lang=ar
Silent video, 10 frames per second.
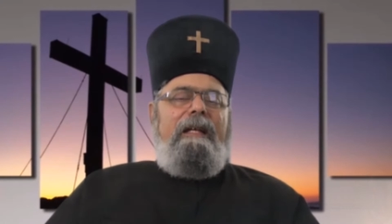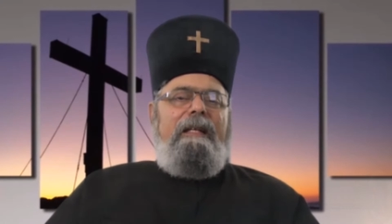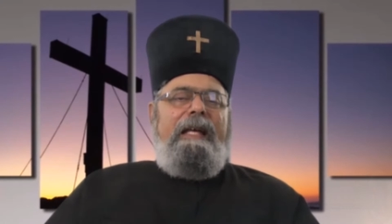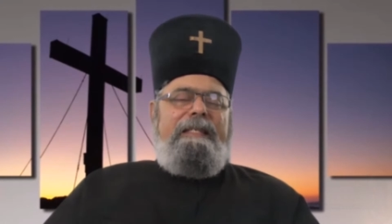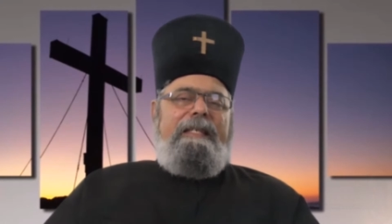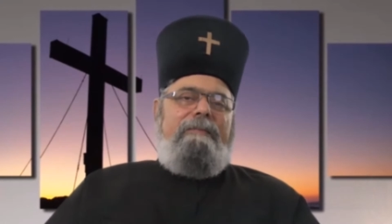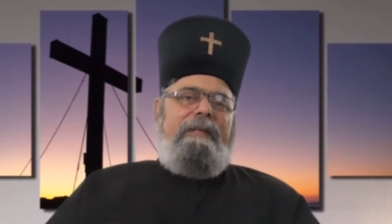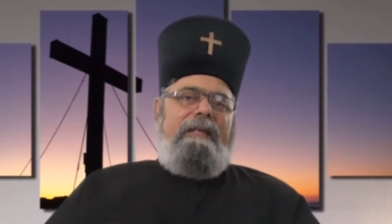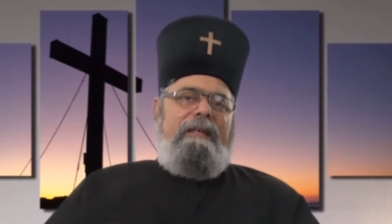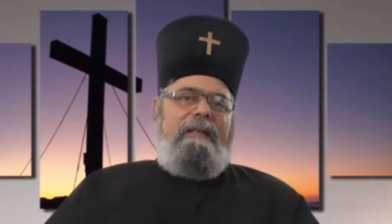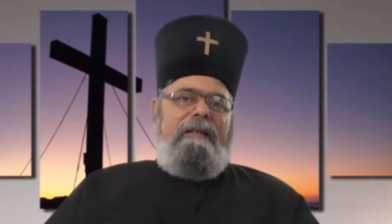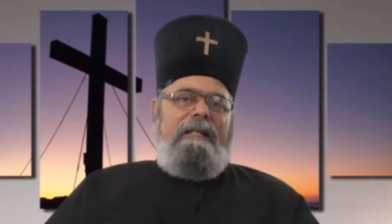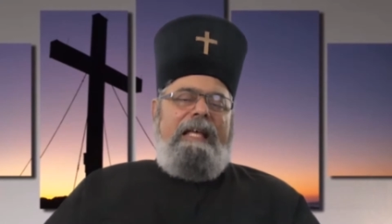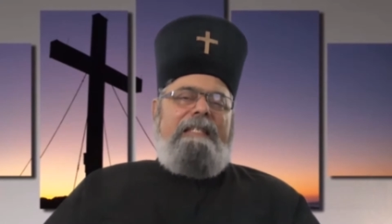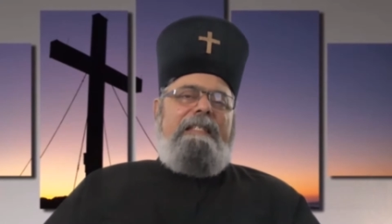آه، نسبي
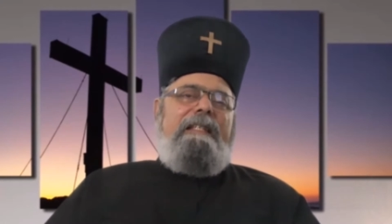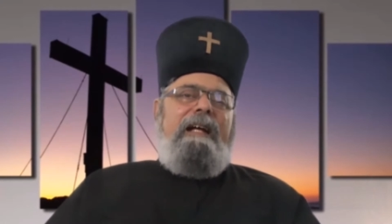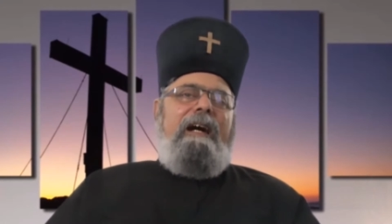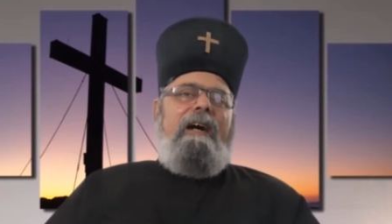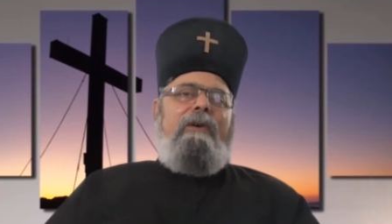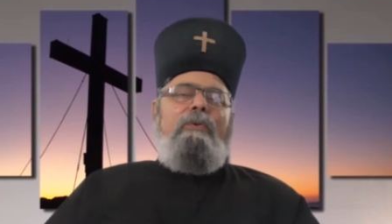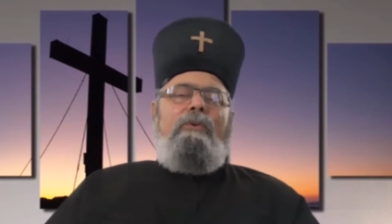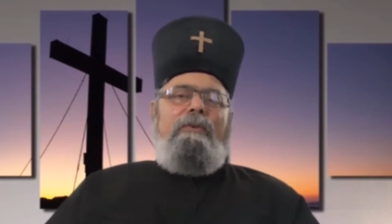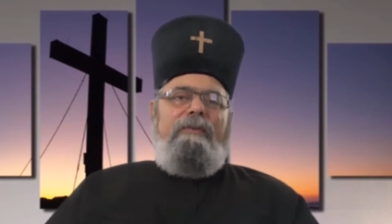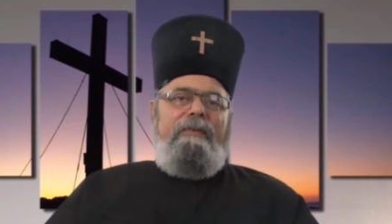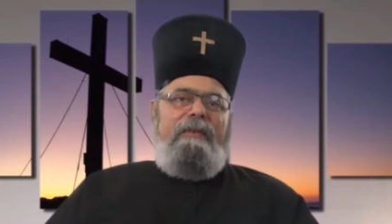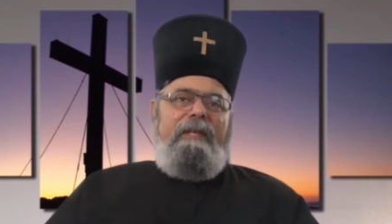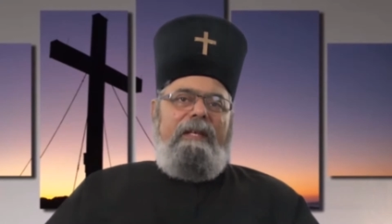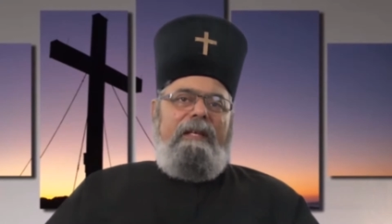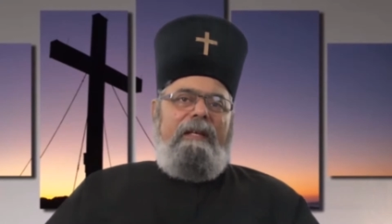نسل هارون
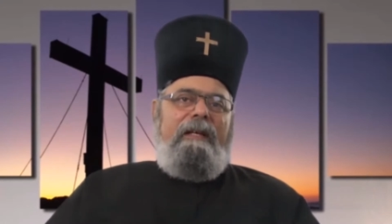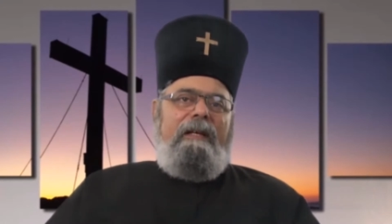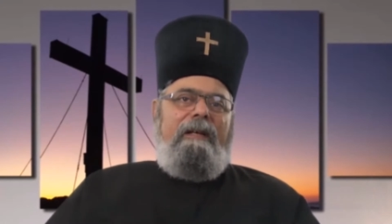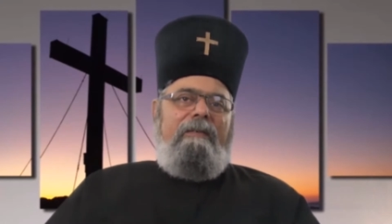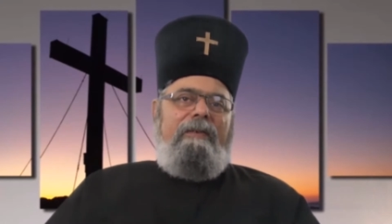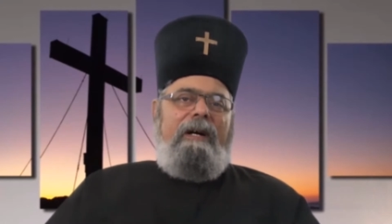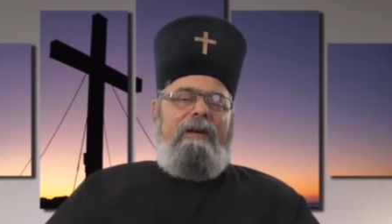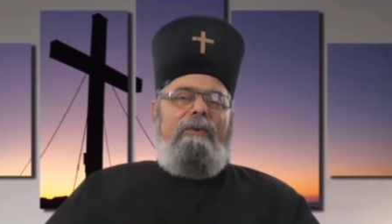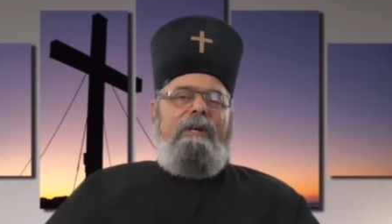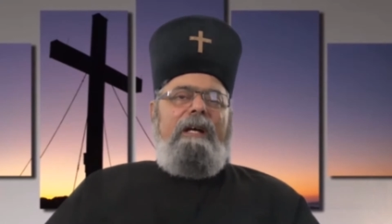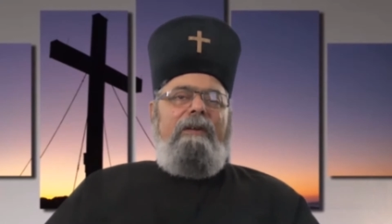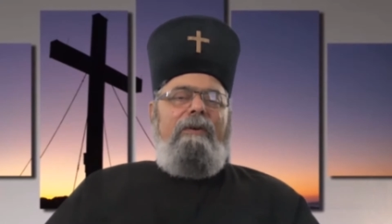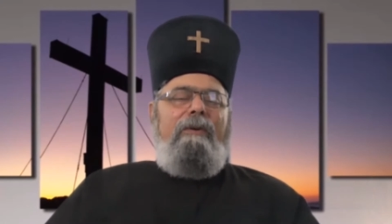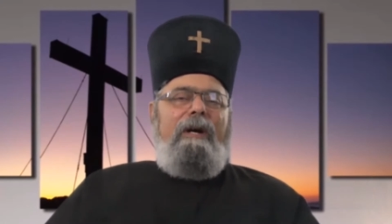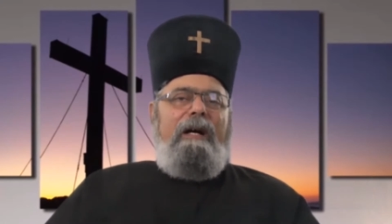آه. هارون
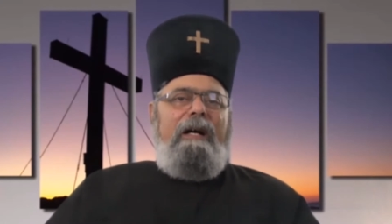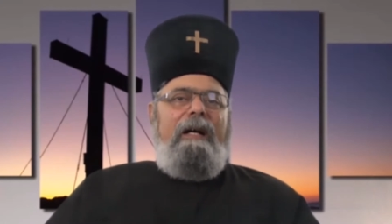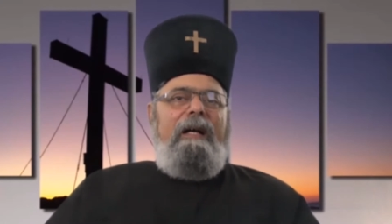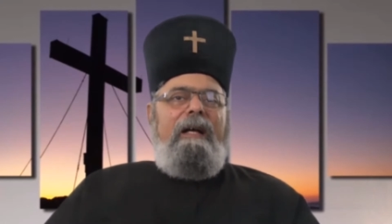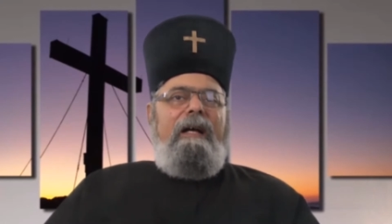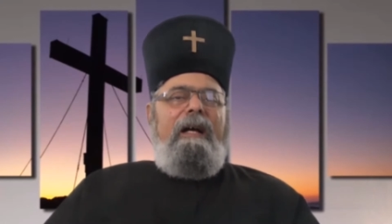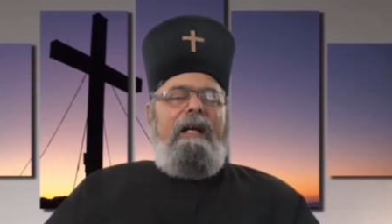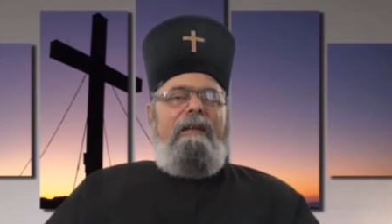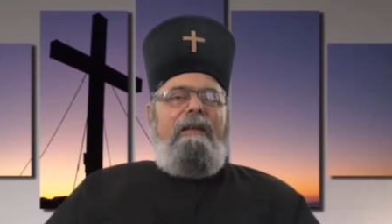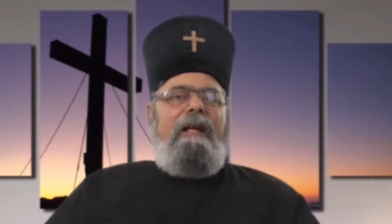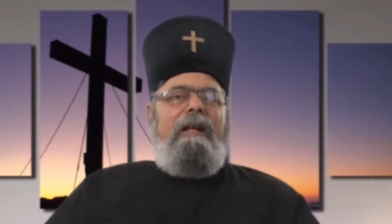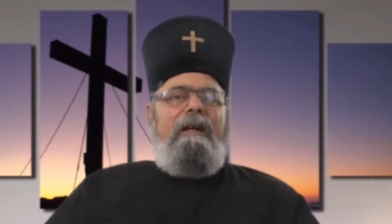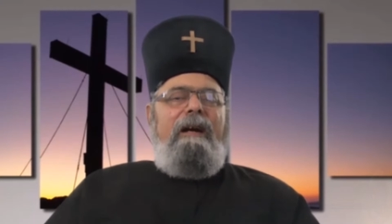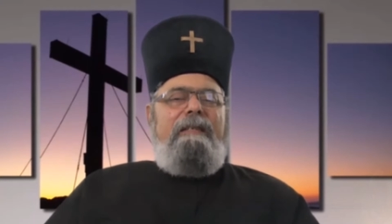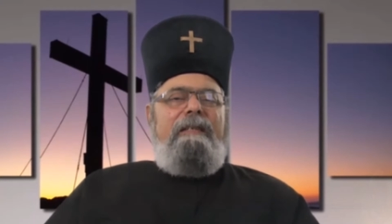كان هو
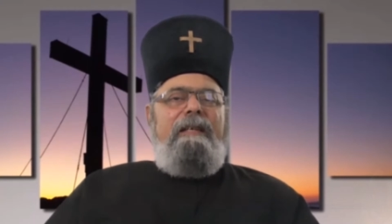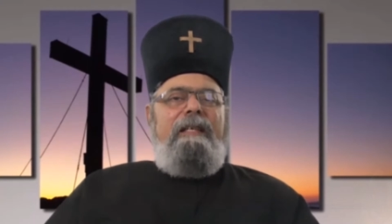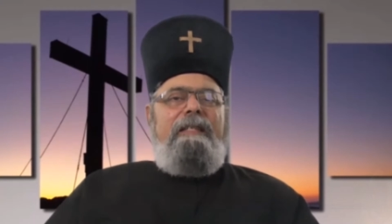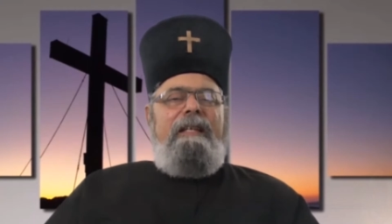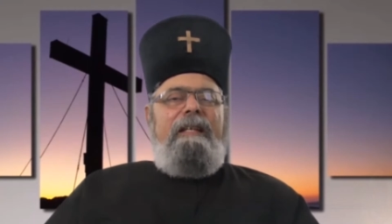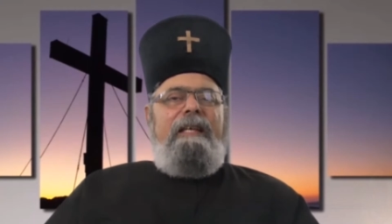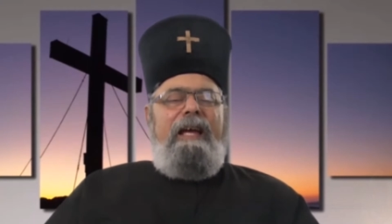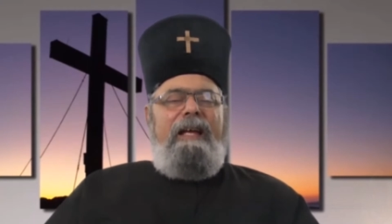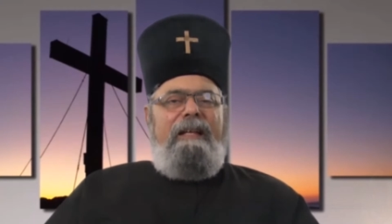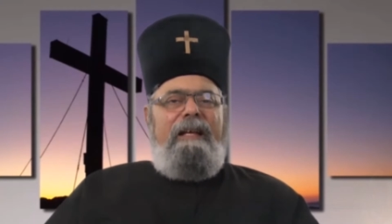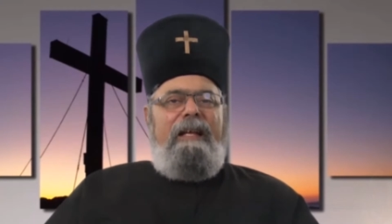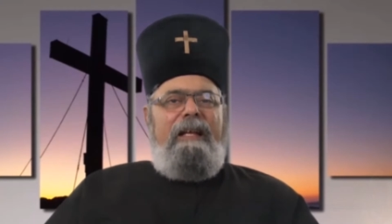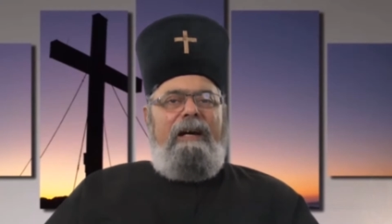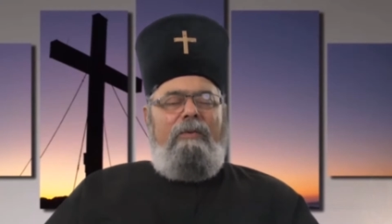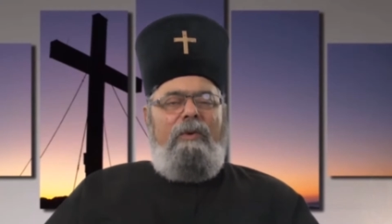الرأس رئيس
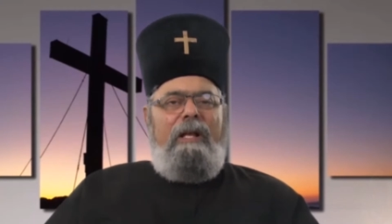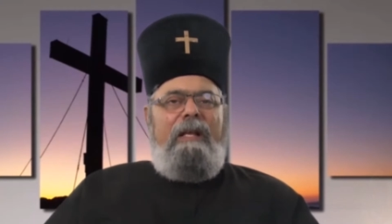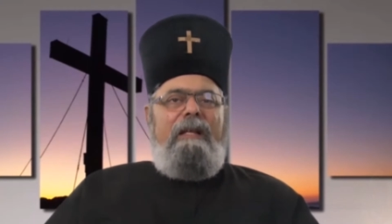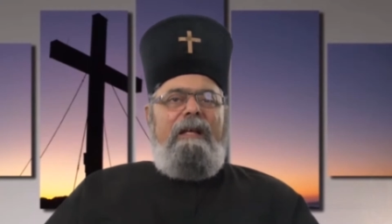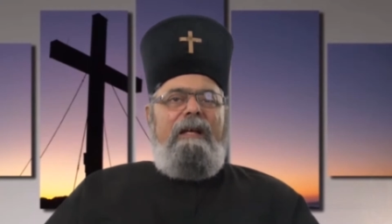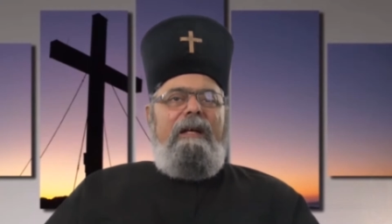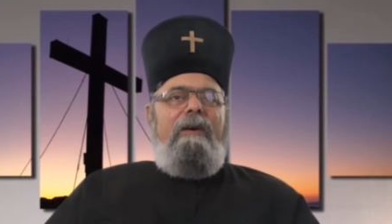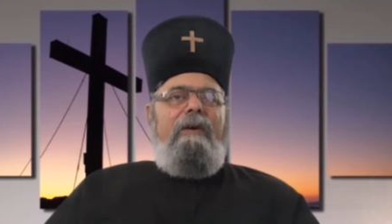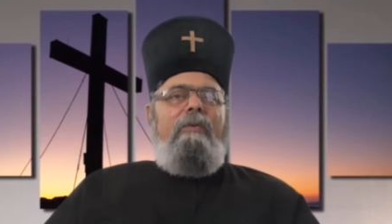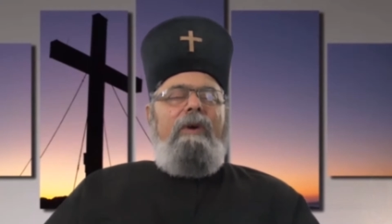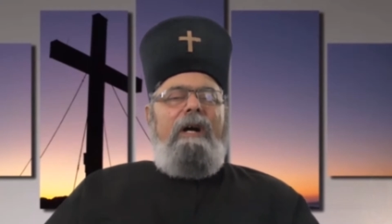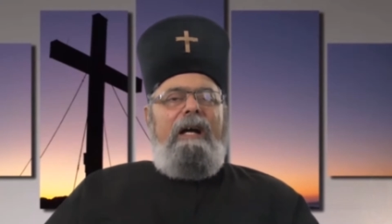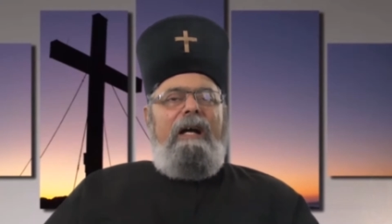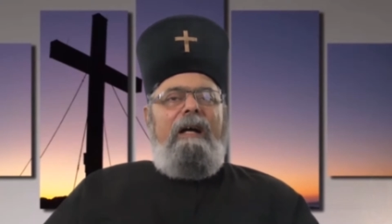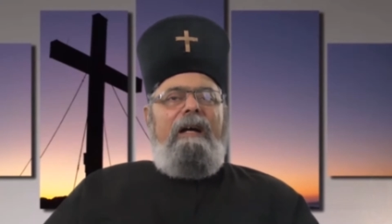الكهنة الأول
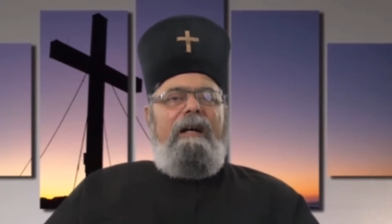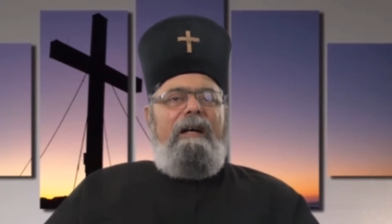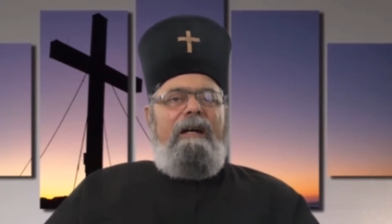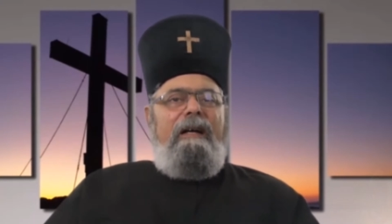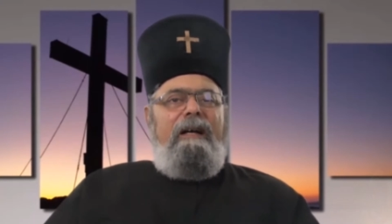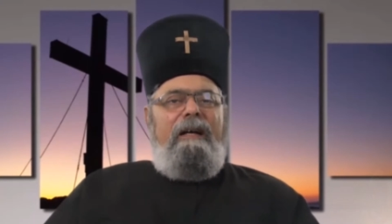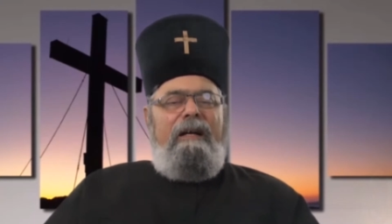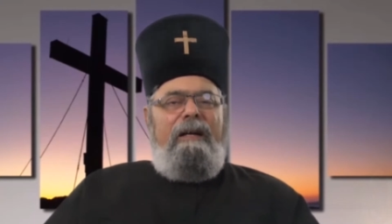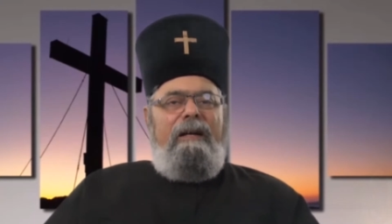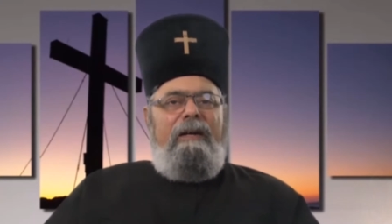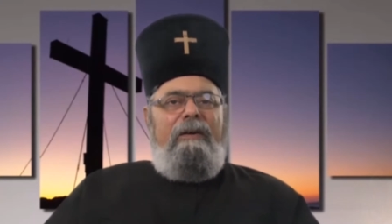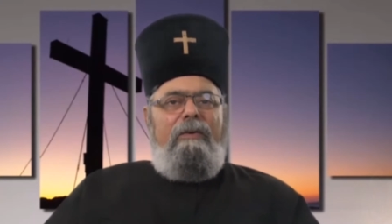وكل آه،